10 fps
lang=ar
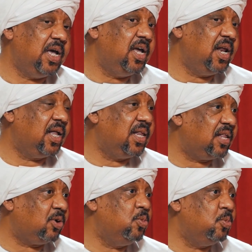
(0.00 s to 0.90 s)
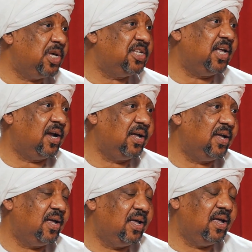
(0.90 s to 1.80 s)
هنا قد لا تكون ميسره
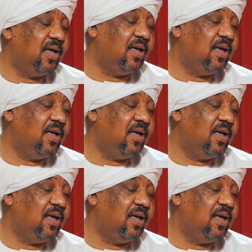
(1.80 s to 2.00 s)
نعم.